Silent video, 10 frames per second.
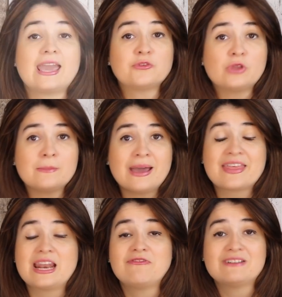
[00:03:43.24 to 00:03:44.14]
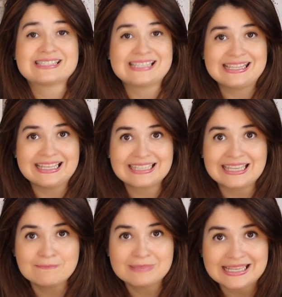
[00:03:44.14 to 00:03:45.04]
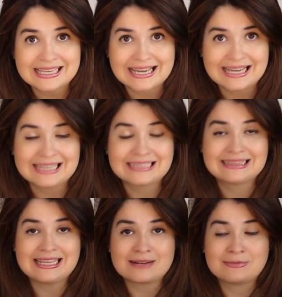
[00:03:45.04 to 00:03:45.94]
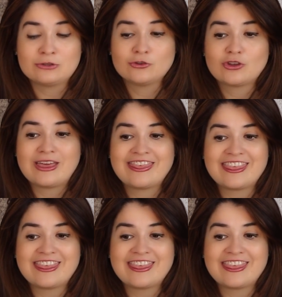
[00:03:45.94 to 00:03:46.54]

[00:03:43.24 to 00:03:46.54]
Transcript: Esto además de la facilidad que implica en términos eh,